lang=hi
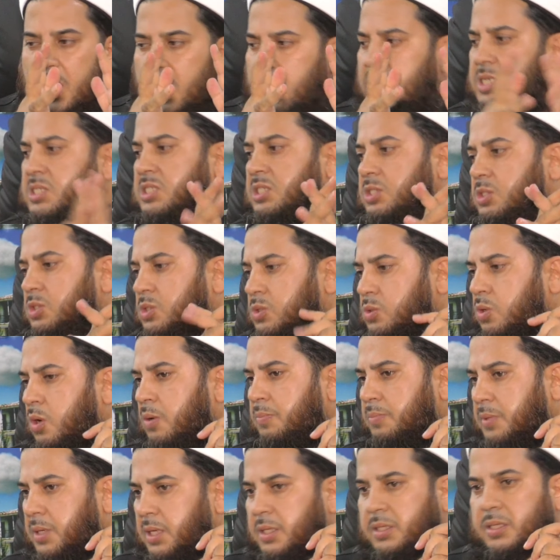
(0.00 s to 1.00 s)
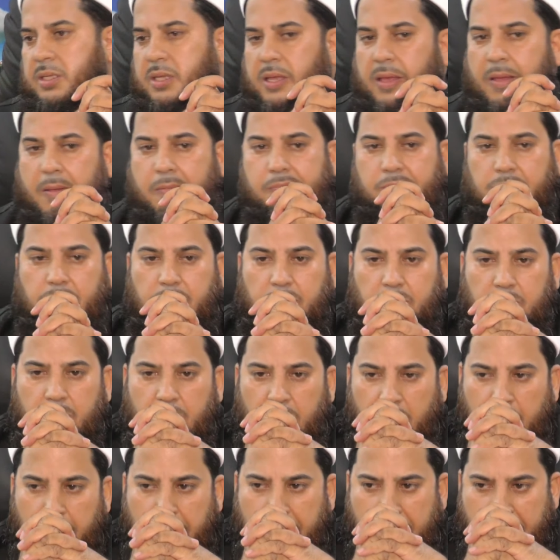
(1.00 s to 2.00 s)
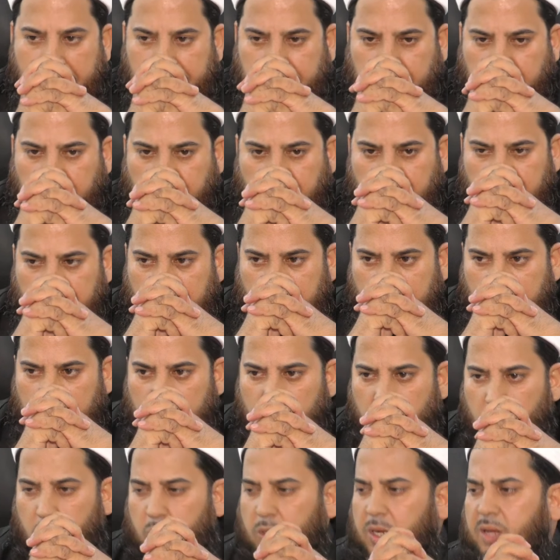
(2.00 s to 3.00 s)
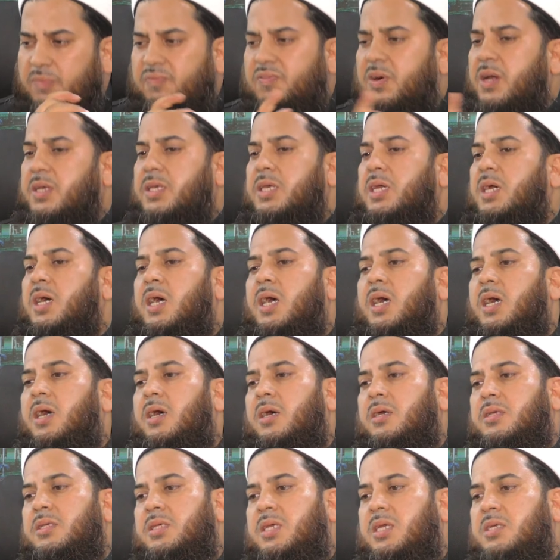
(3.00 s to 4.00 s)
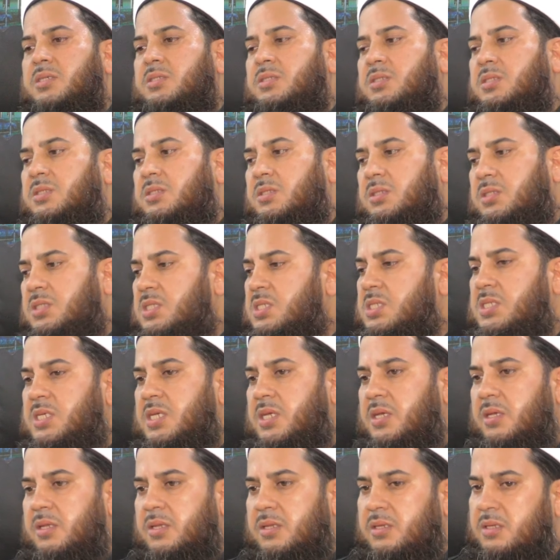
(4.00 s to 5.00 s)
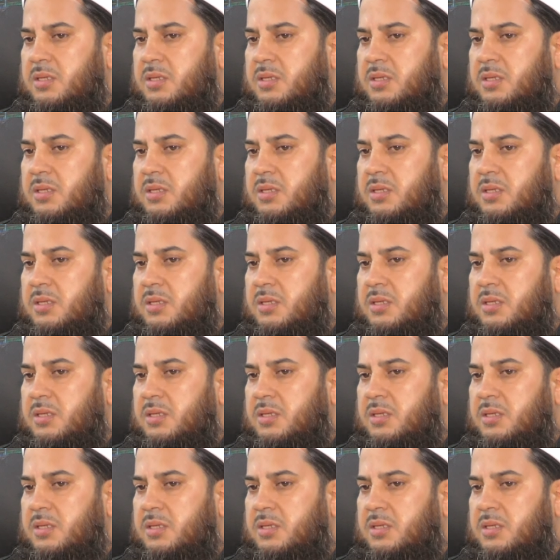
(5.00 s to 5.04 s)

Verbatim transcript: हस जिसको हम कहते हैं उरफा के हाँ ये चीज़ें